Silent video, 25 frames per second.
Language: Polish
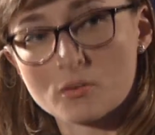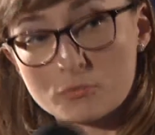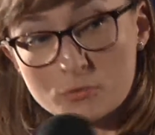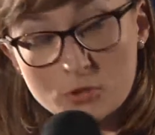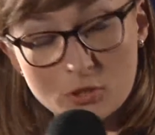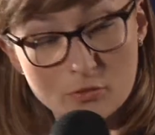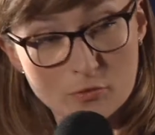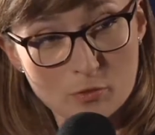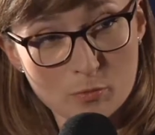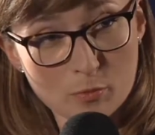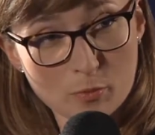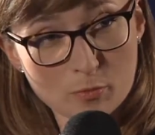W
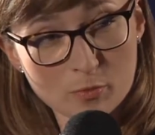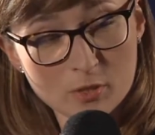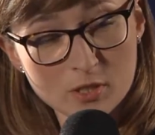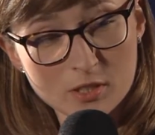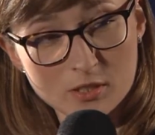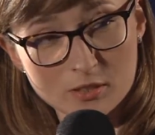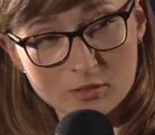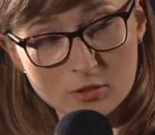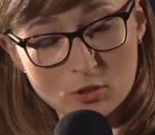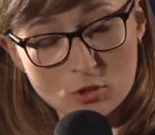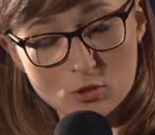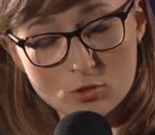tych
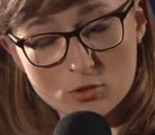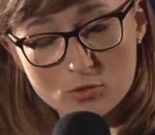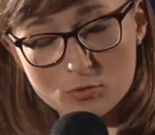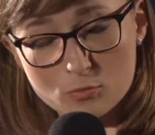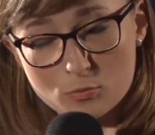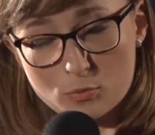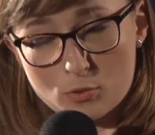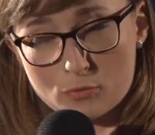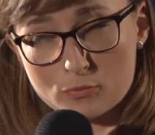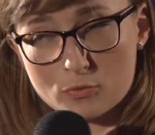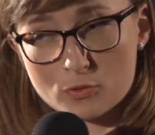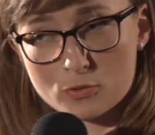wspomnieniach też
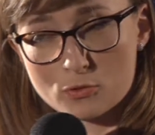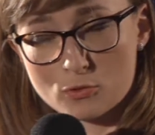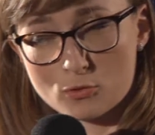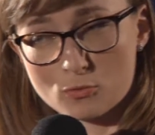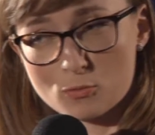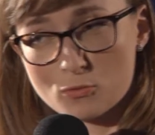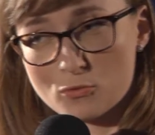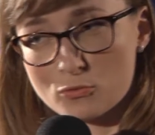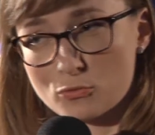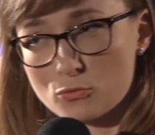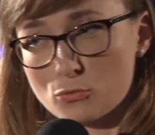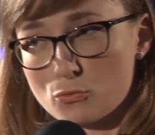
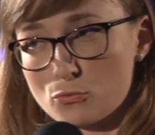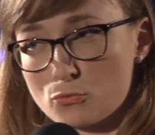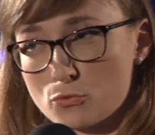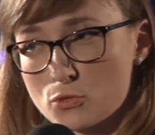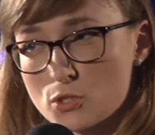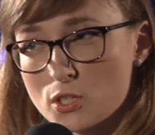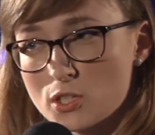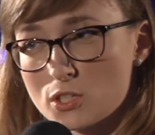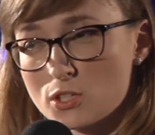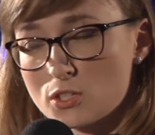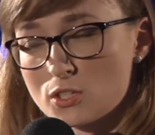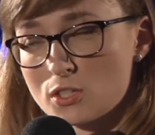profesor mówił
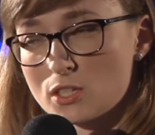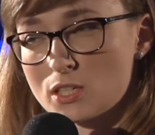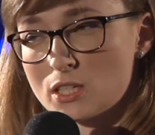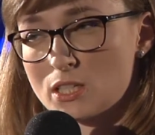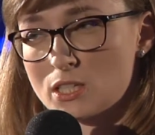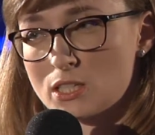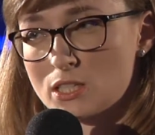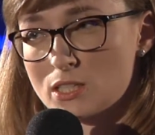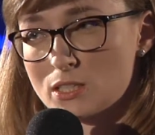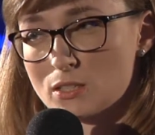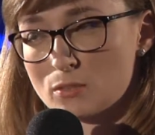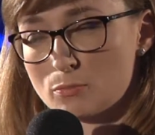
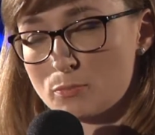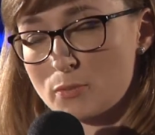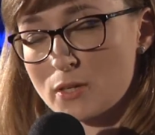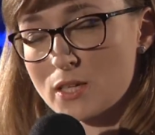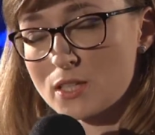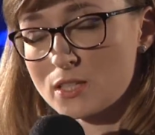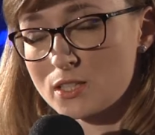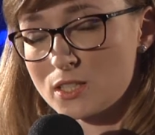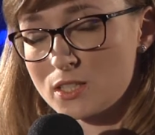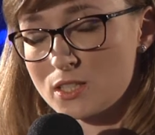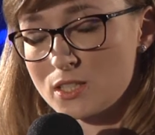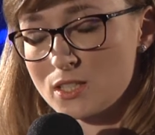wcześniej
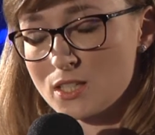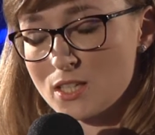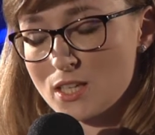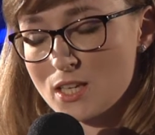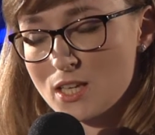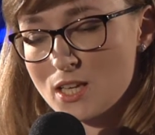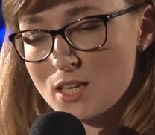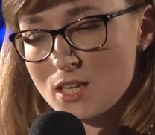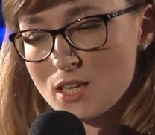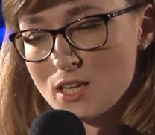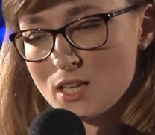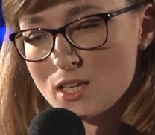pani,
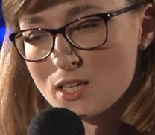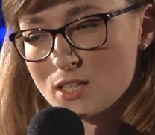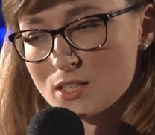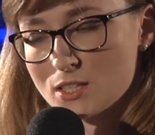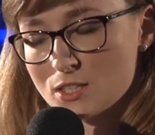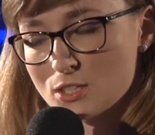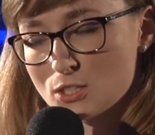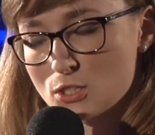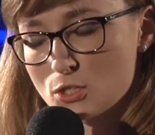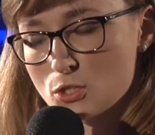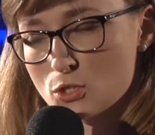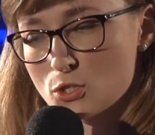
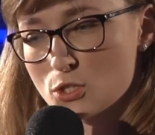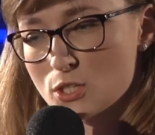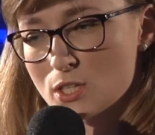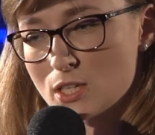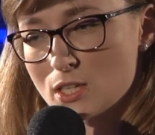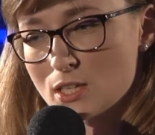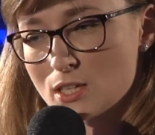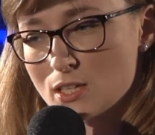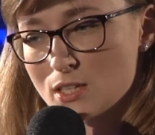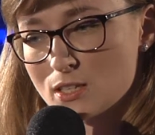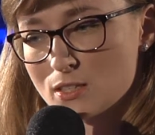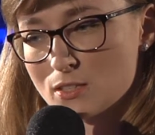E, że
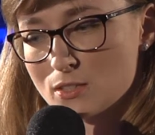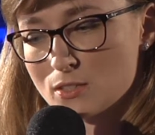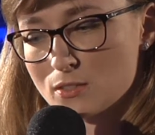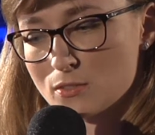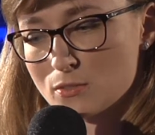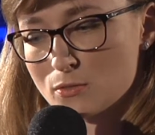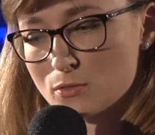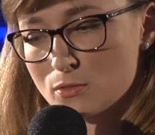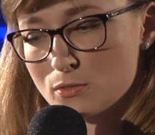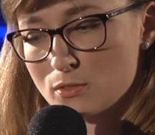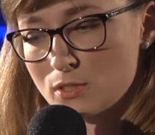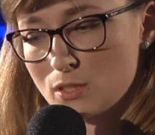
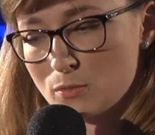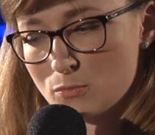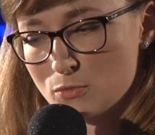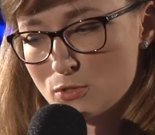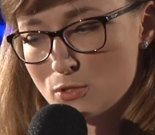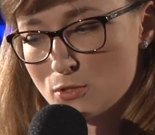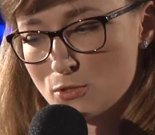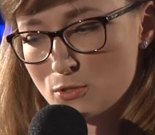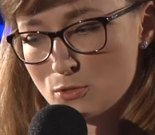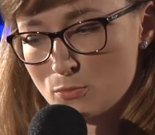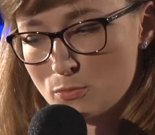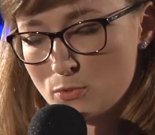e,
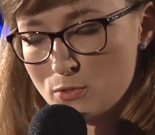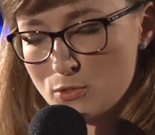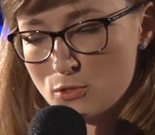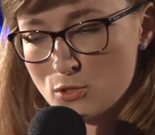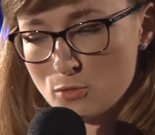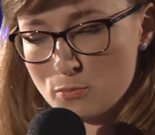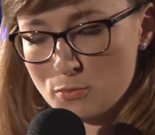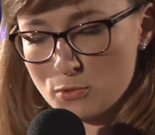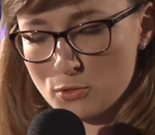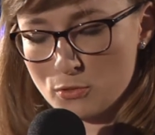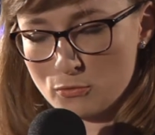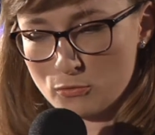Niemcy zrobili
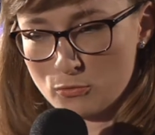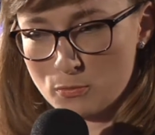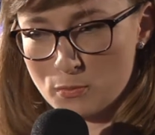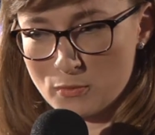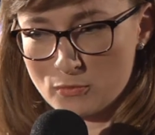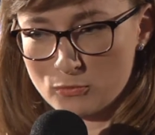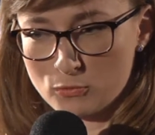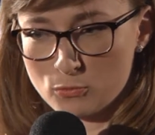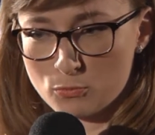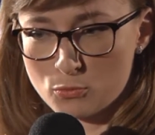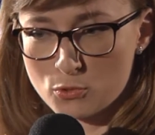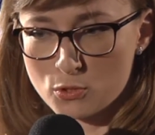Chopinowi
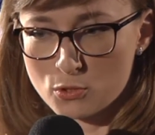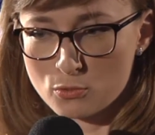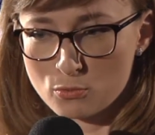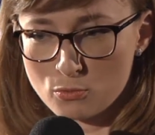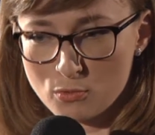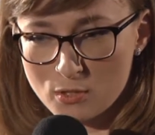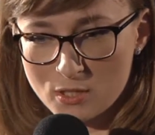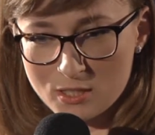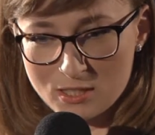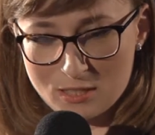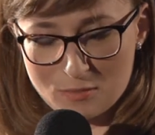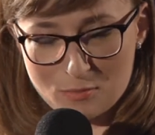pewną
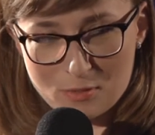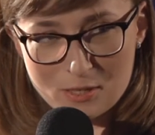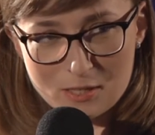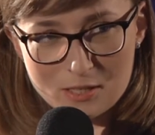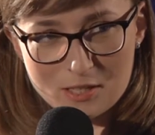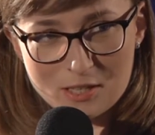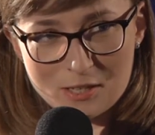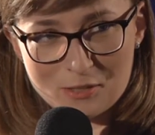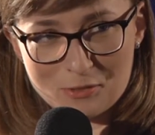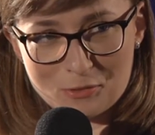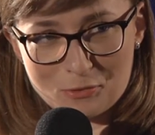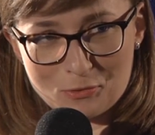przysługę,
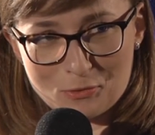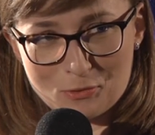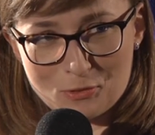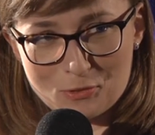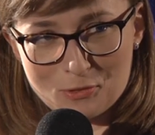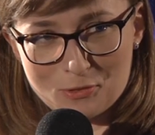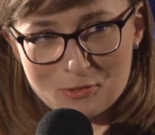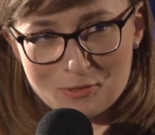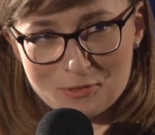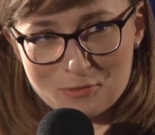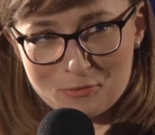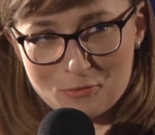
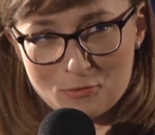zabraniając